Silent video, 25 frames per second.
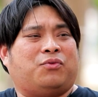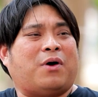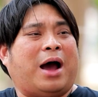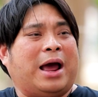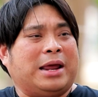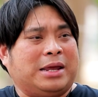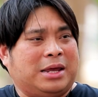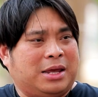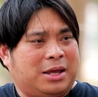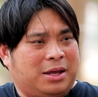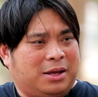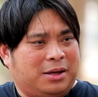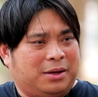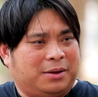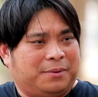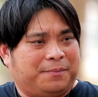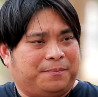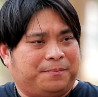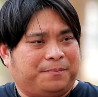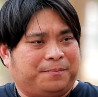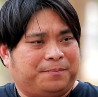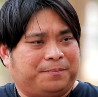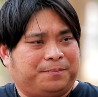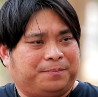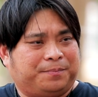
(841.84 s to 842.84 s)
ไฟ
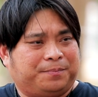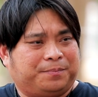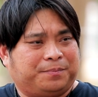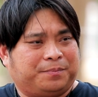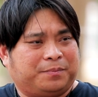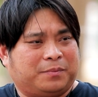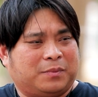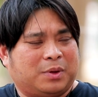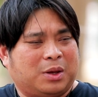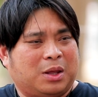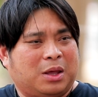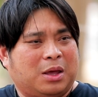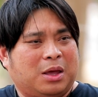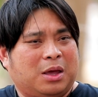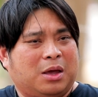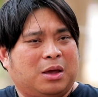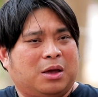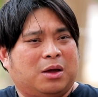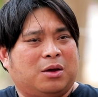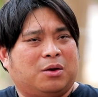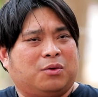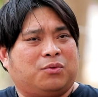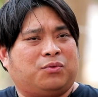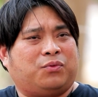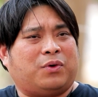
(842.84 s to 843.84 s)
ไฟ
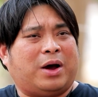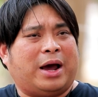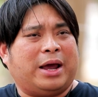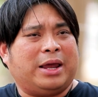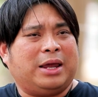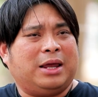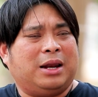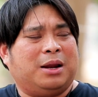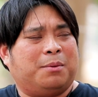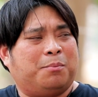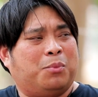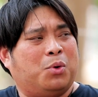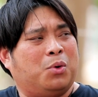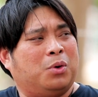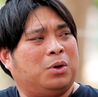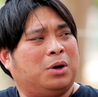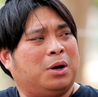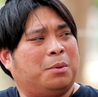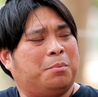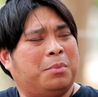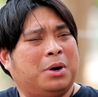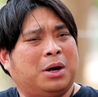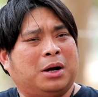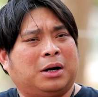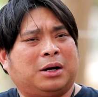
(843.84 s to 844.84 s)
ไฟระบง
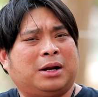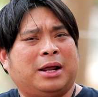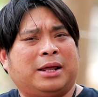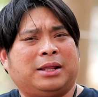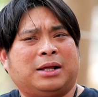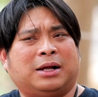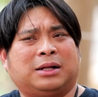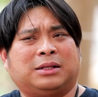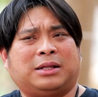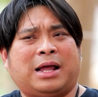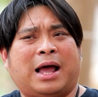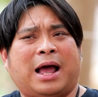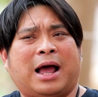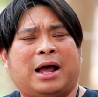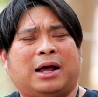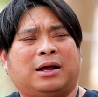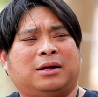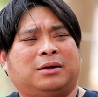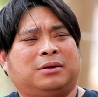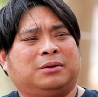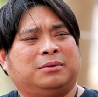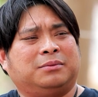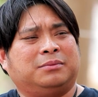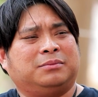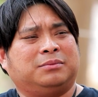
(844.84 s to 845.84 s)
ระเบิดอะไรต่า
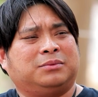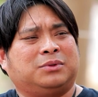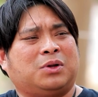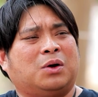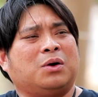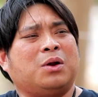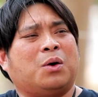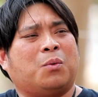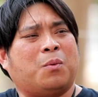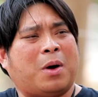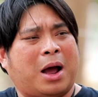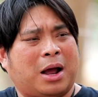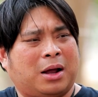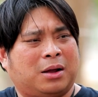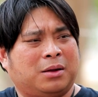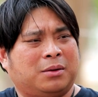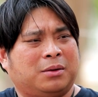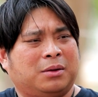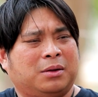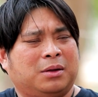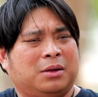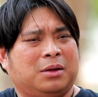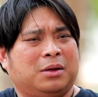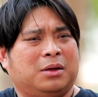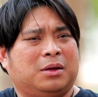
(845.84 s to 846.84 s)
งๆต้องระวัง
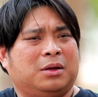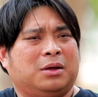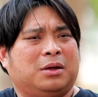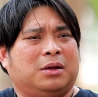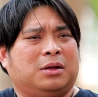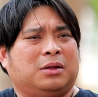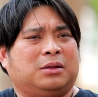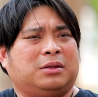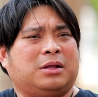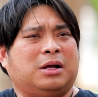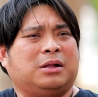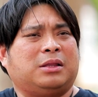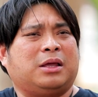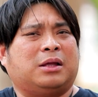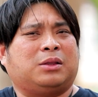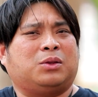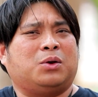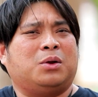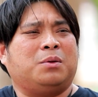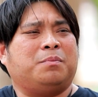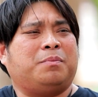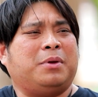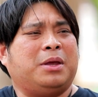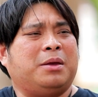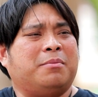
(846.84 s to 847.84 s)
ตั้งแต่
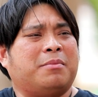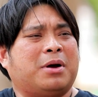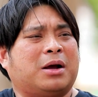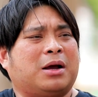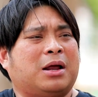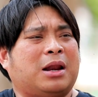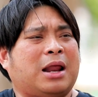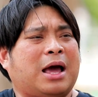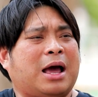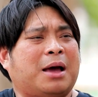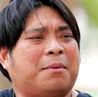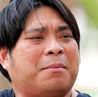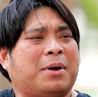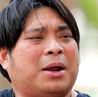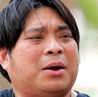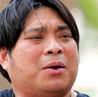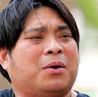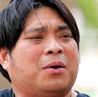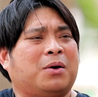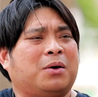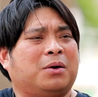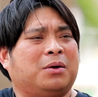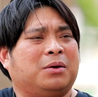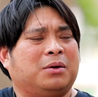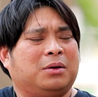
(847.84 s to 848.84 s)
ต้นปีมกรามา
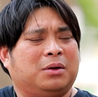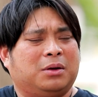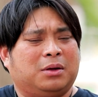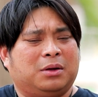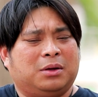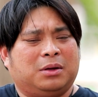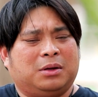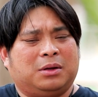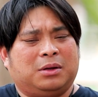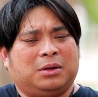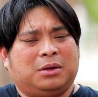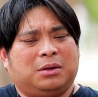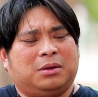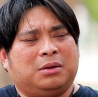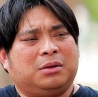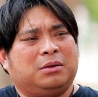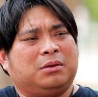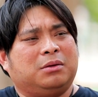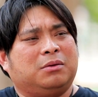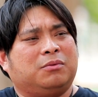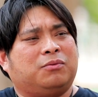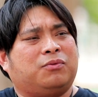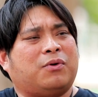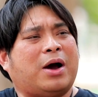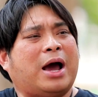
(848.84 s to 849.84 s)
เนาะ
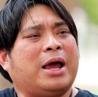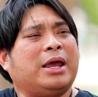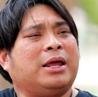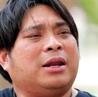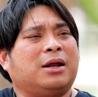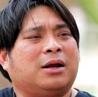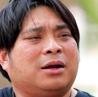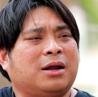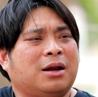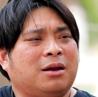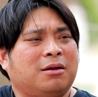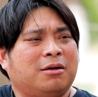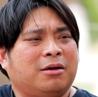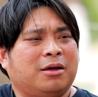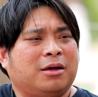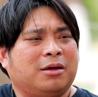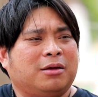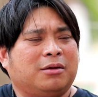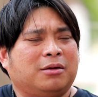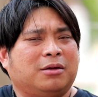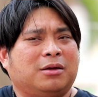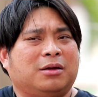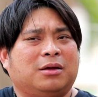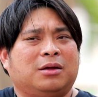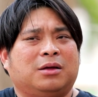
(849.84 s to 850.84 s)
ไฟทั้งนั้นเลย
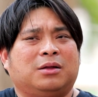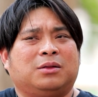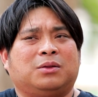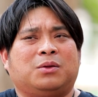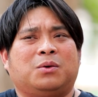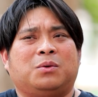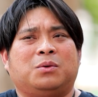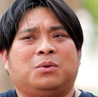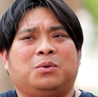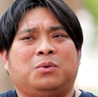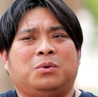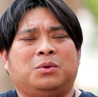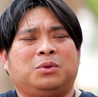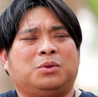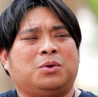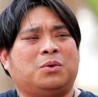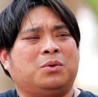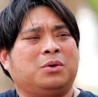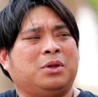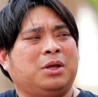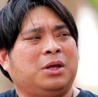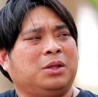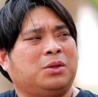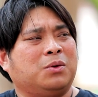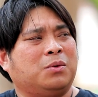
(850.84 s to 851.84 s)
ใช่ตรงนู้นตร
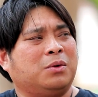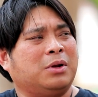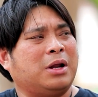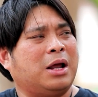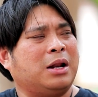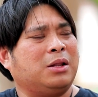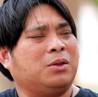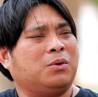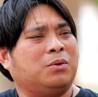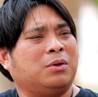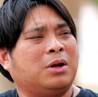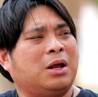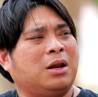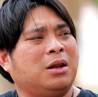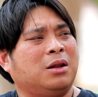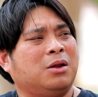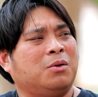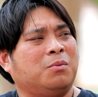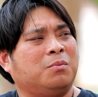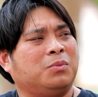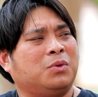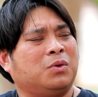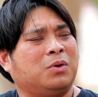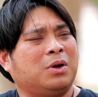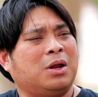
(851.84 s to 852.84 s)
งนี้ตรงนั้นตรงนั้น
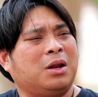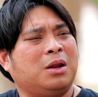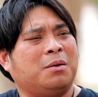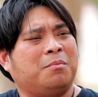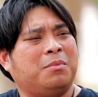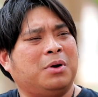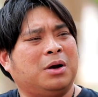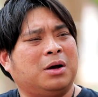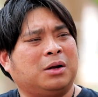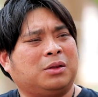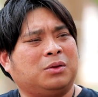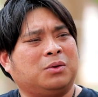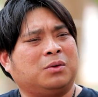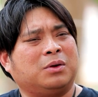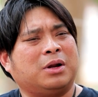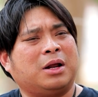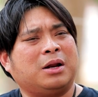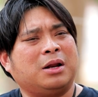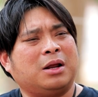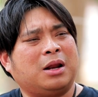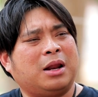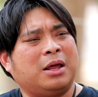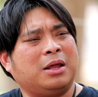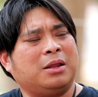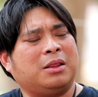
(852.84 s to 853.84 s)
ล่มตรงนั้นระเบิดตรง
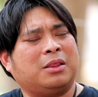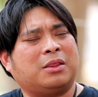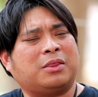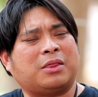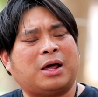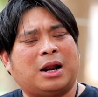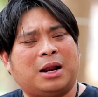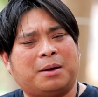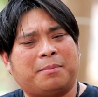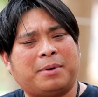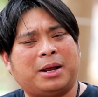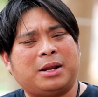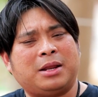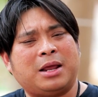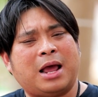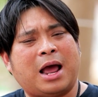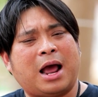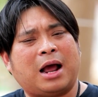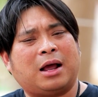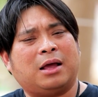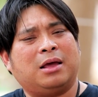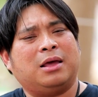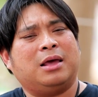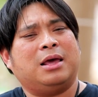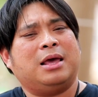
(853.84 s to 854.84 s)
นั้นอะไรสารพัดอ
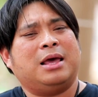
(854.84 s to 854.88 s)
ย่าง